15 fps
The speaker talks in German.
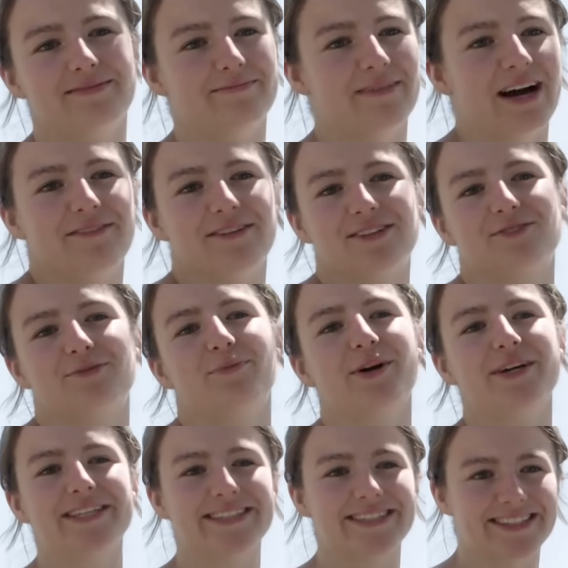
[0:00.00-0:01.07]
mach was du
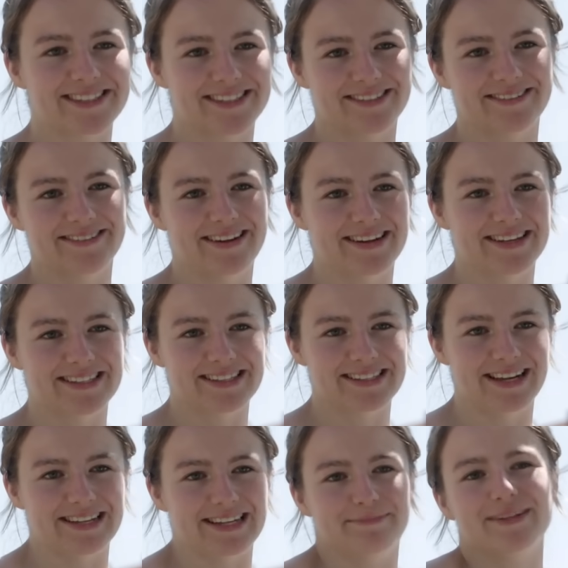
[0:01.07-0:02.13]
möchtest. Und dann ist es
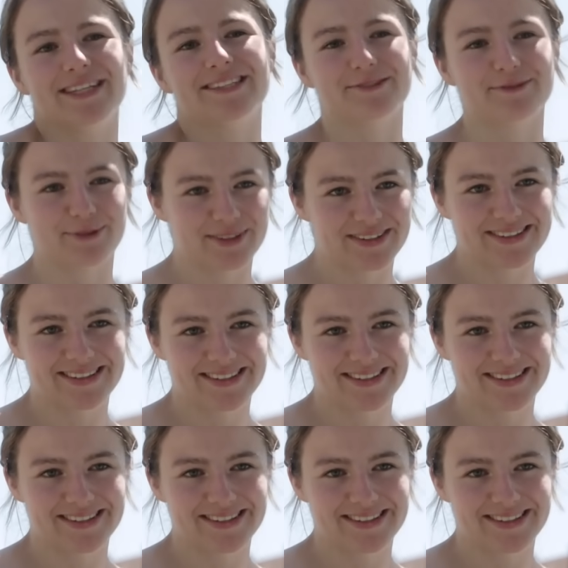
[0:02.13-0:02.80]
halt eben nicht so,